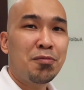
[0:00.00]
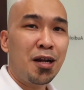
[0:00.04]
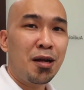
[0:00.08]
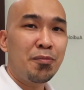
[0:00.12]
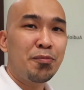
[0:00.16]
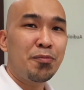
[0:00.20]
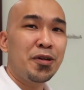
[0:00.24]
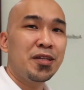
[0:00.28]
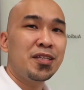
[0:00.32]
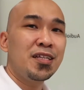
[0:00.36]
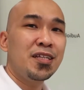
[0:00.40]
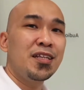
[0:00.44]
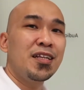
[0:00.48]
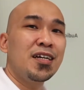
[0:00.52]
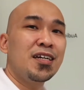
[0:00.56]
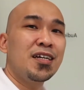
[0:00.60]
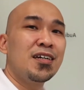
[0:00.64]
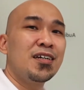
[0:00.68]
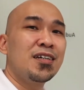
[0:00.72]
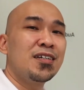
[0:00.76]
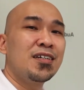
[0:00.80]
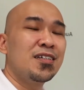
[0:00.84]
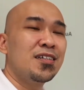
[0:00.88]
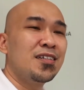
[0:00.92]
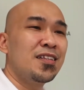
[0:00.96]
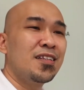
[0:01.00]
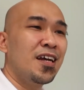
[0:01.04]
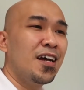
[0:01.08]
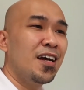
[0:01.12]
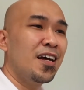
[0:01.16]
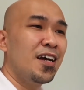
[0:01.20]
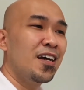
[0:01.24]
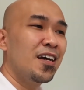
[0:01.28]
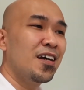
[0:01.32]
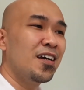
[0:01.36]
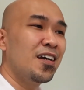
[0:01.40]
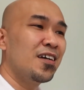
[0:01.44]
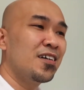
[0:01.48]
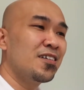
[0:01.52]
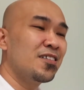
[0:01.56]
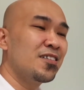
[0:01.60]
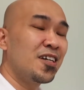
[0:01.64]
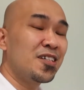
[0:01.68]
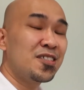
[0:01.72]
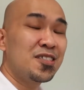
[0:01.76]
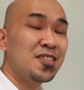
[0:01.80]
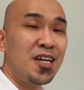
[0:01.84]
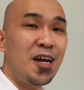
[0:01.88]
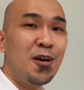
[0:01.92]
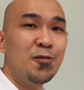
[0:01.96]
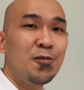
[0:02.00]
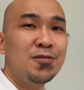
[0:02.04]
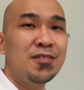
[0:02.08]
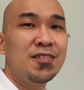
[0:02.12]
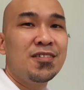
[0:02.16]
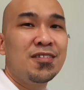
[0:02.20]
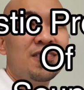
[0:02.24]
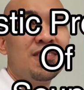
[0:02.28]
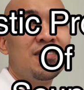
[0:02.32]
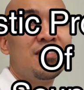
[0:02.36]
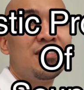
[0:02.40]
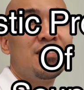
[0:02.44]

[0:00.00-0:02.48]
property ng ng ng sound.